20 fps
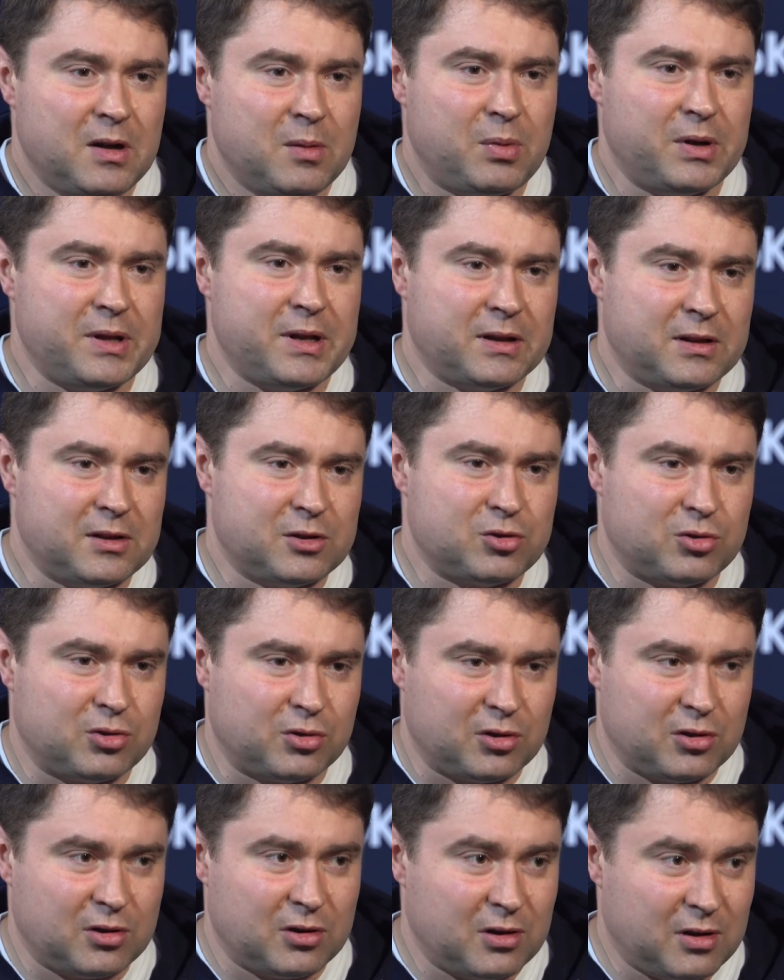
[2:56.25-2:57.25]
Понятно,
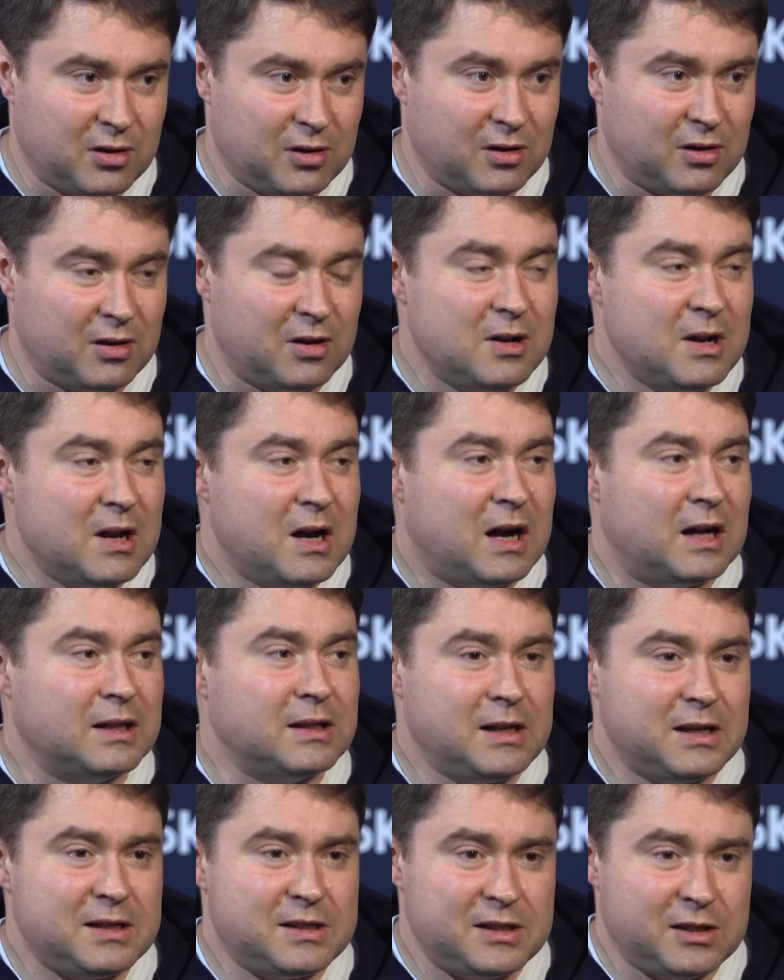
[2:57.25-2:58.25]
что э,
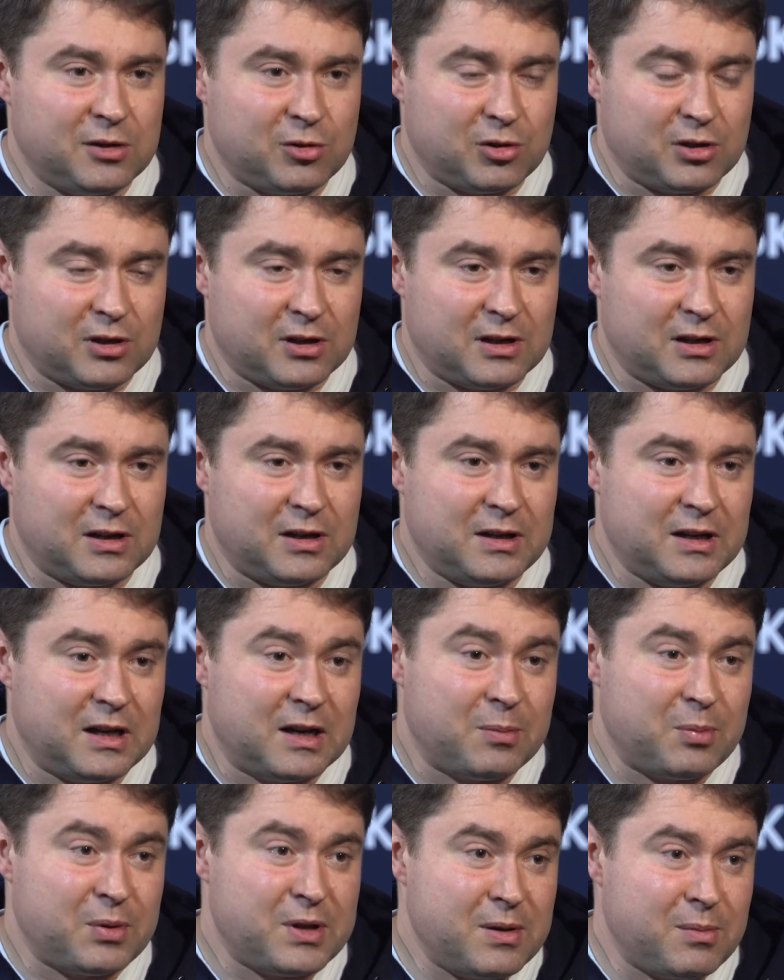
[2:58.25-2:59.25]
анализируя
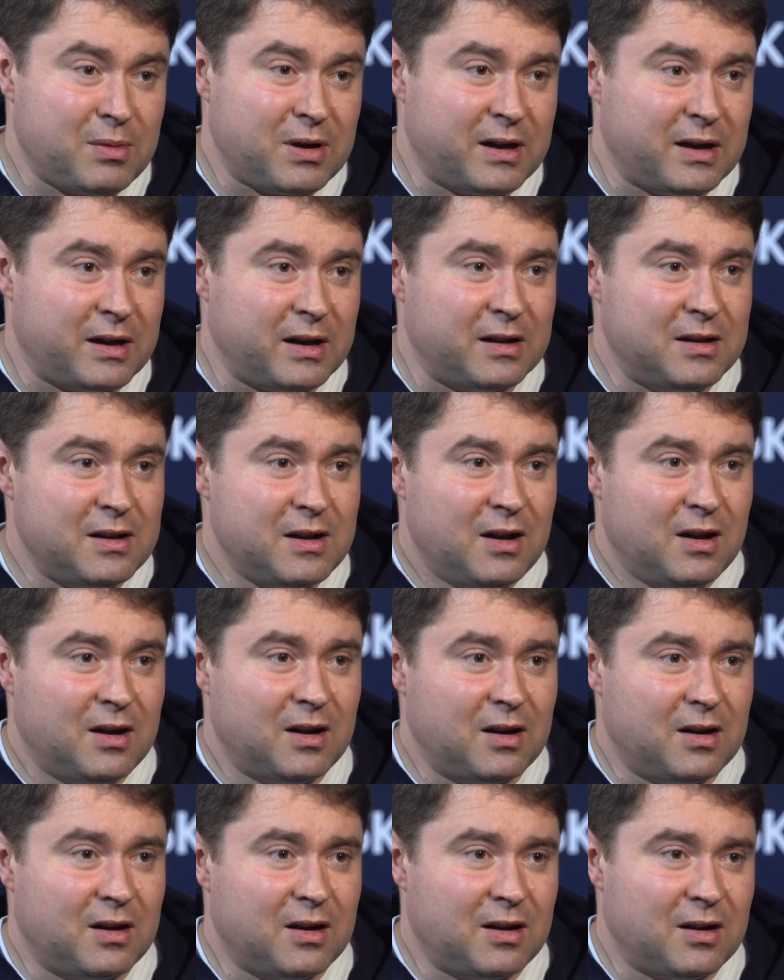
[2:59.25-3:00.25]
или понимая,
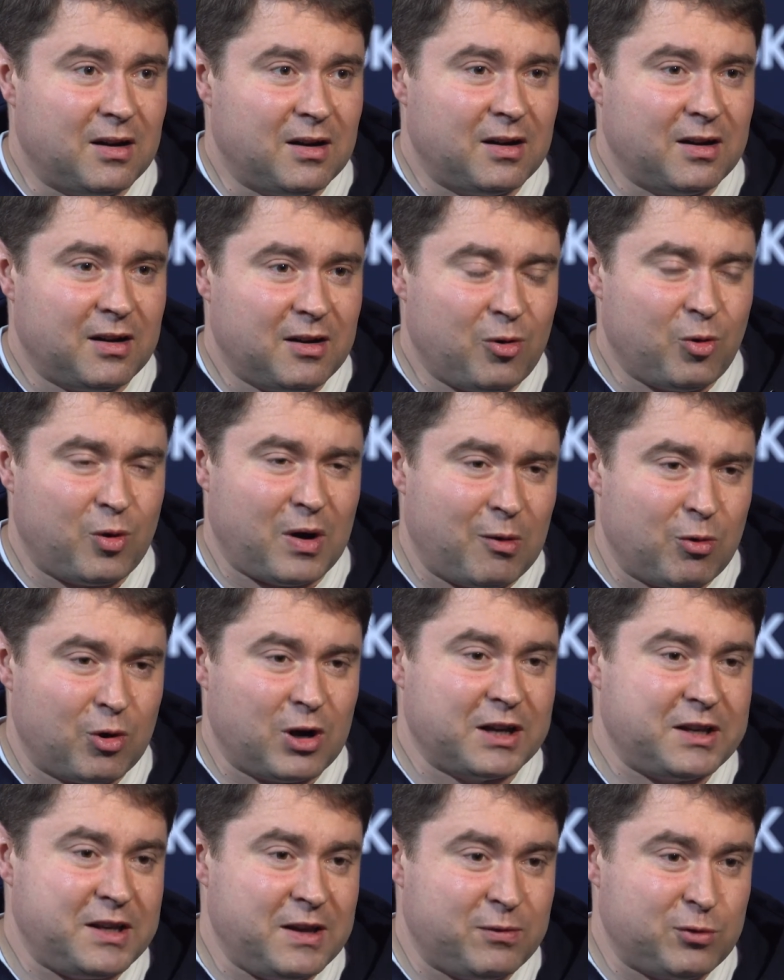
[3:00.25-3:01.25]
э, у кого
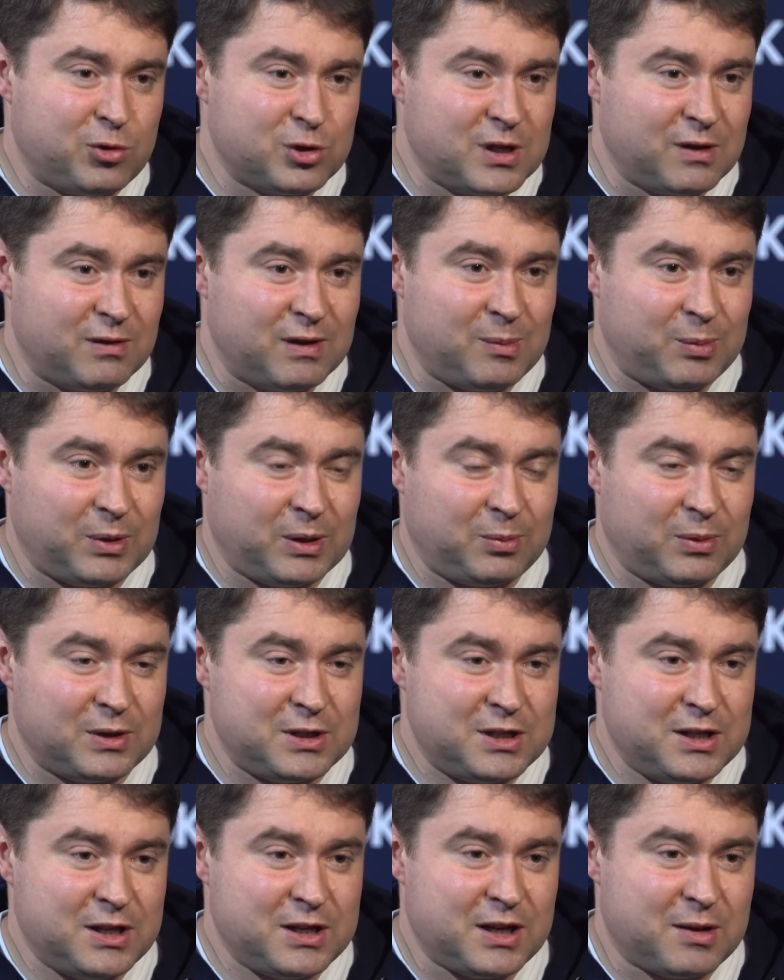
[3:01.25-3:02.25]
какие вкусовые
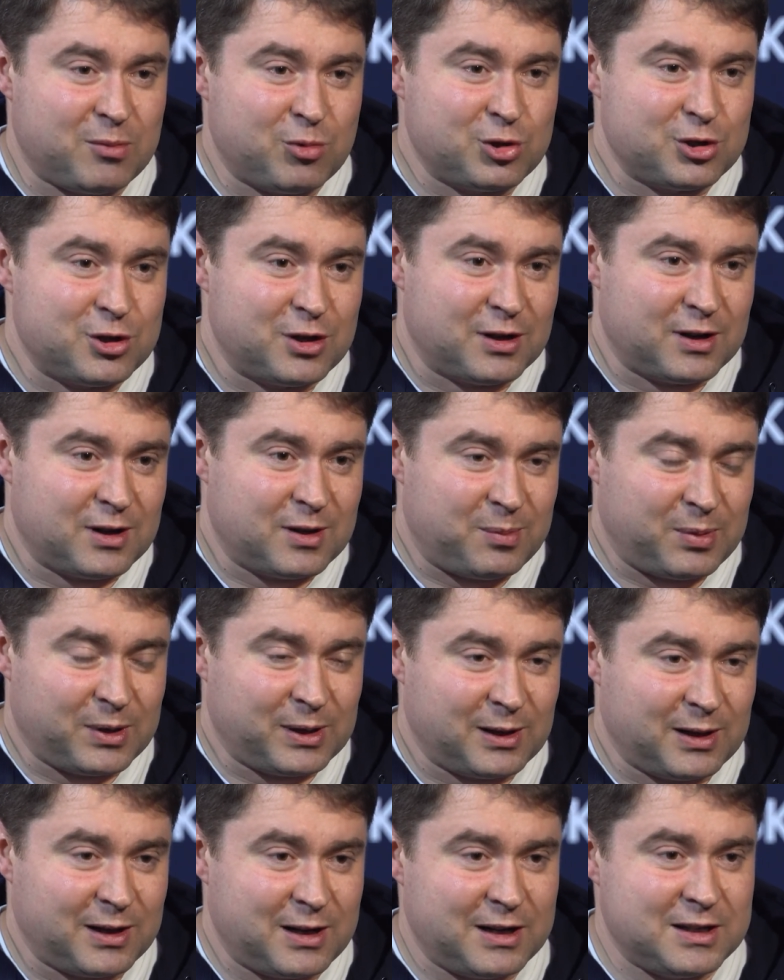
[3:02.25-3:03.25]
предпочтения, можно
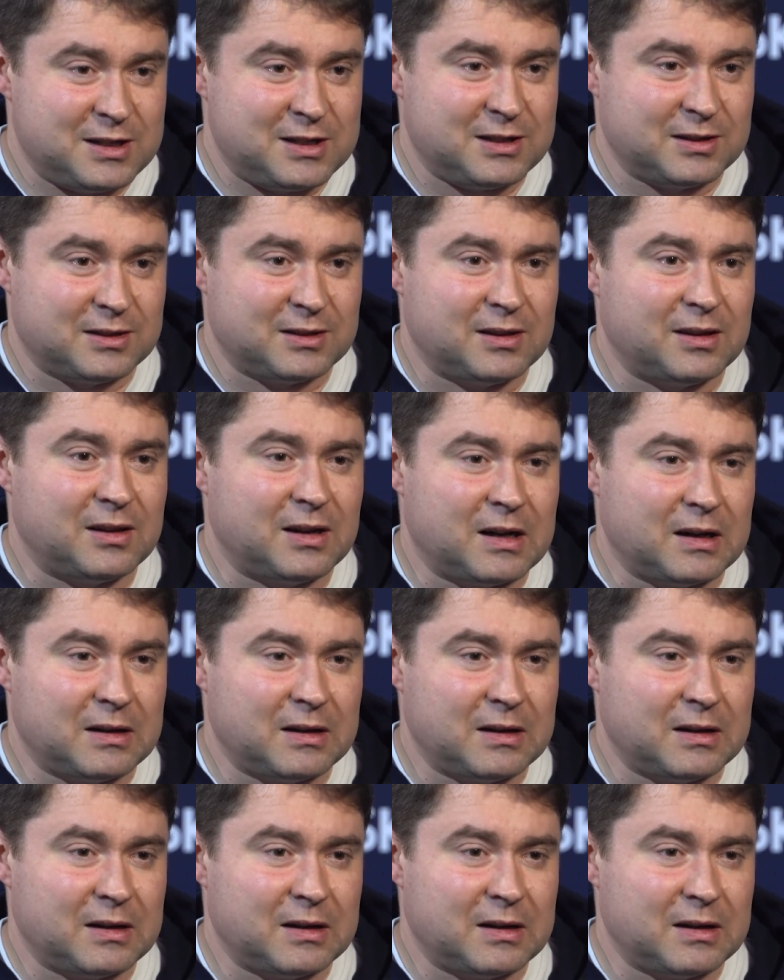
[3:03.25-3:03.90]
предлагать э,